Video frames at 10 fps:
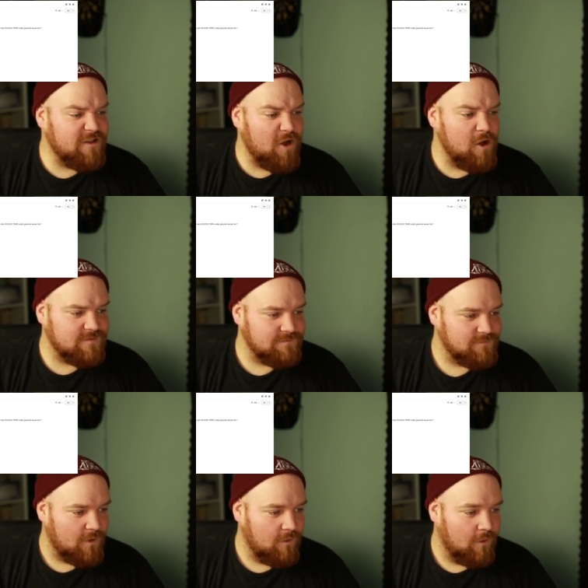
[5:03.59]
los?
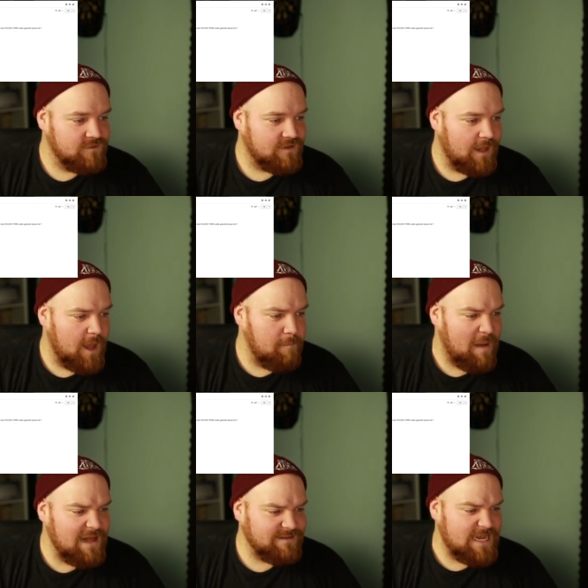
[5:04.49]
und
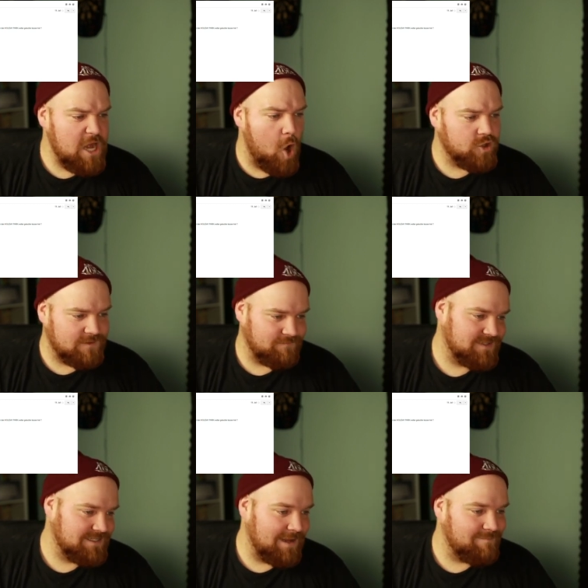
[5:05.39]
empathielos
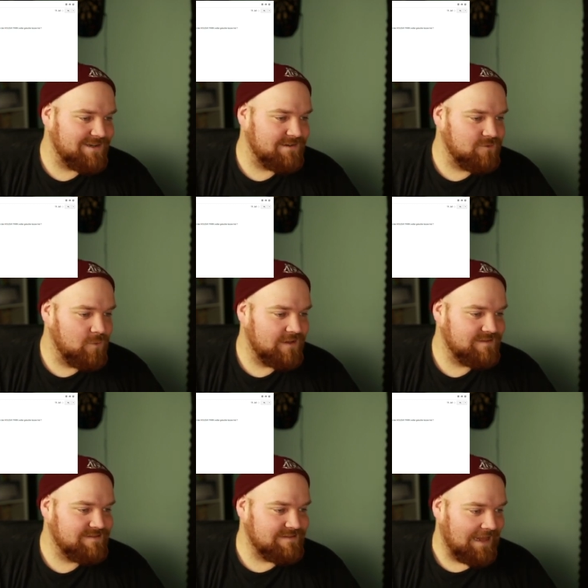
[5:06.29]
kann man nur
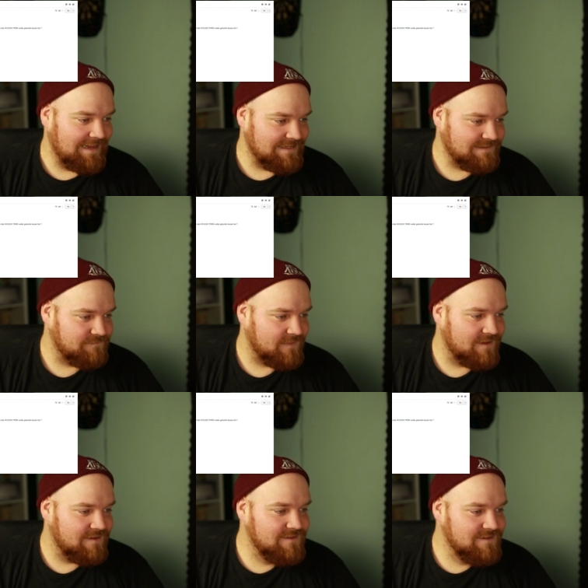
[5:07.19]
sein.
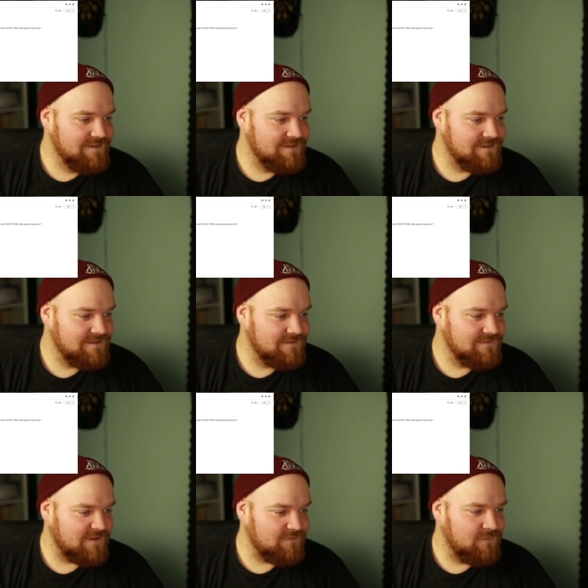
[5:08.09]
Äh,
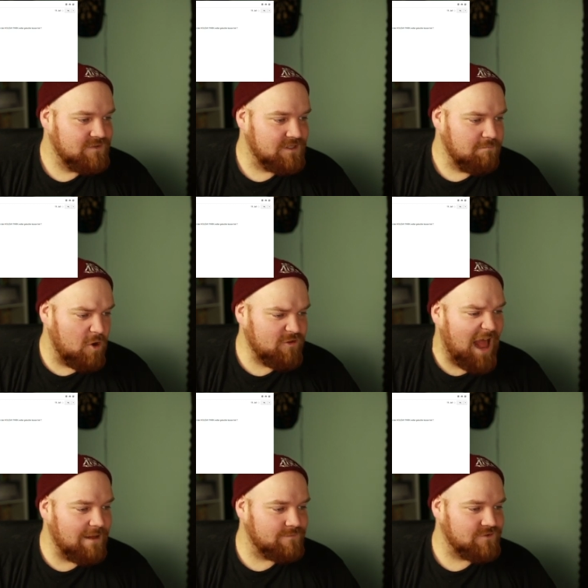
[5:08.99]
was für die
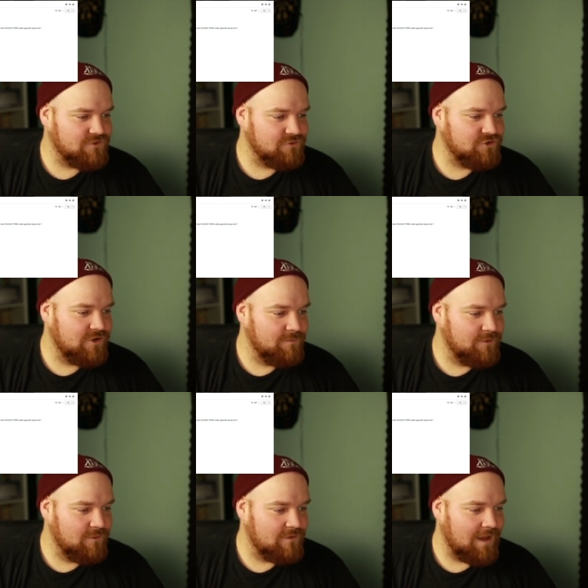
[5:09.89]
Mutter schon schlimm
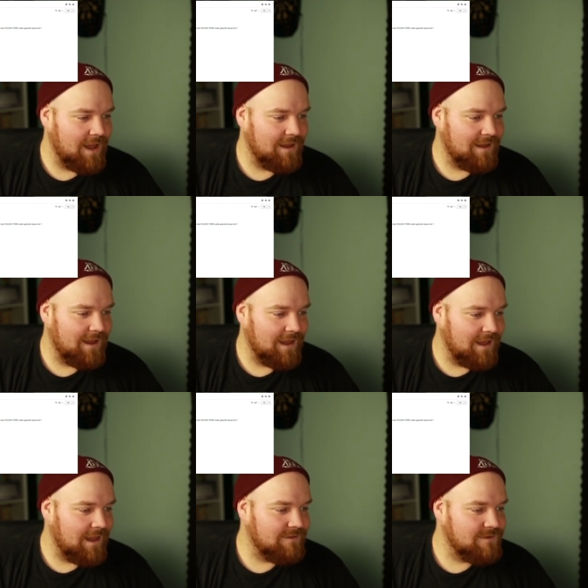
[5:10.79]
genug
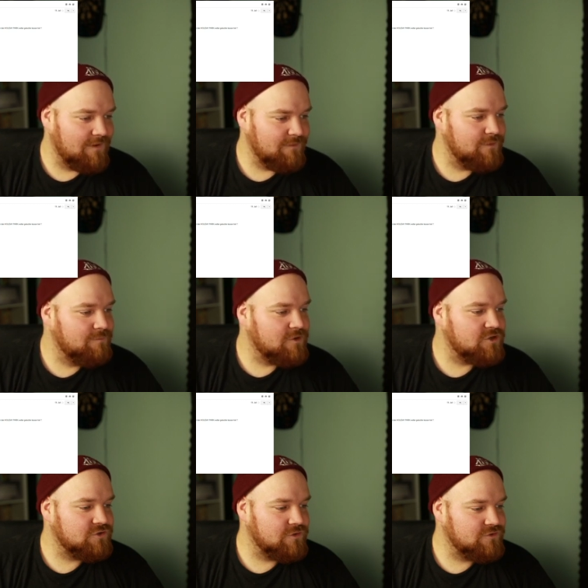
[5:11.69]
äh, war für die Mutter
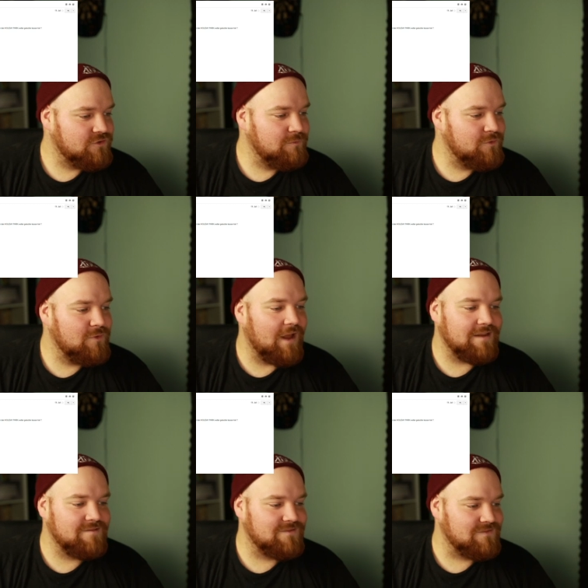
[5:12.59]
schon schlimm genug
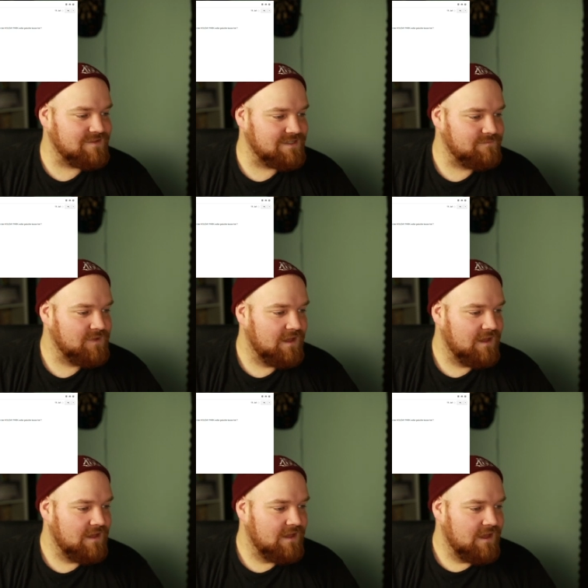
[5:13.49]
anzusehen.
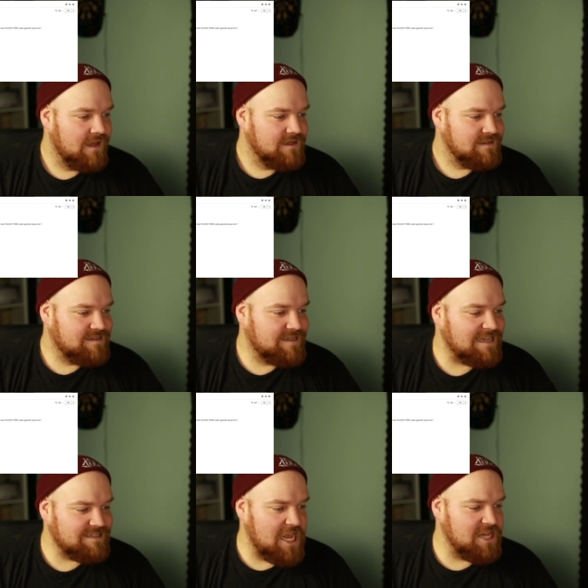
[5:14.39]

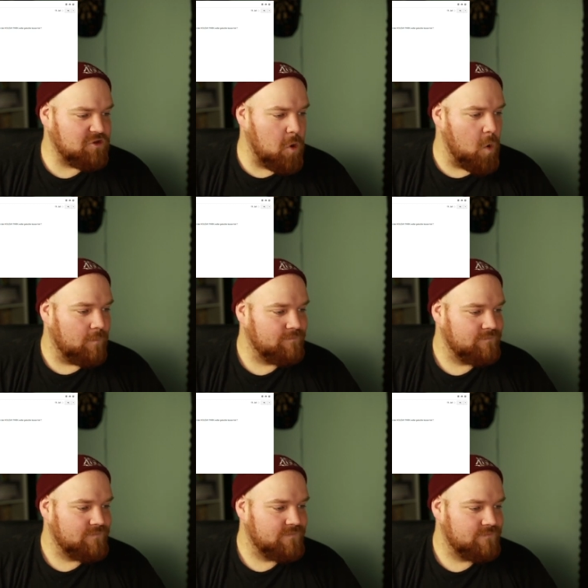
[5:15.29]
Das hierzu!
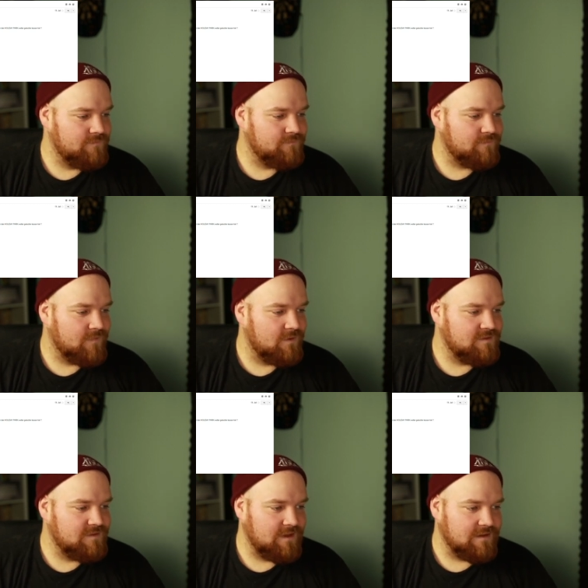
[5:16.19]

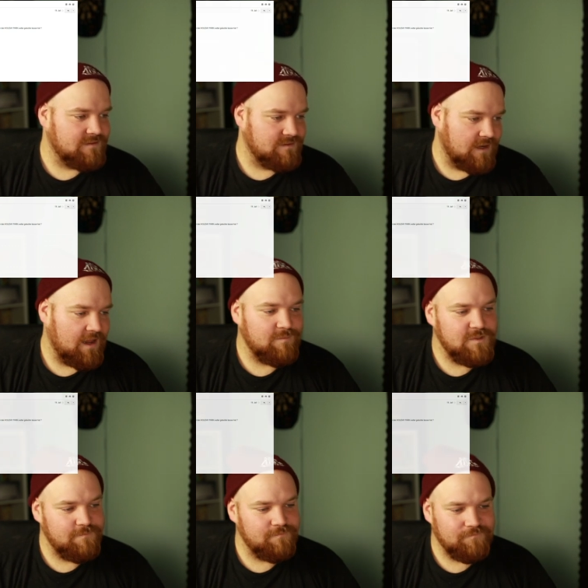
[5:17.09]
Und dann der
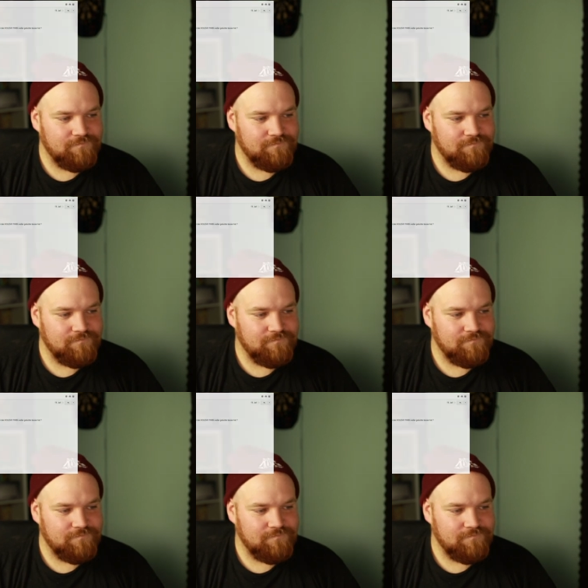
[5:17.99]
Name.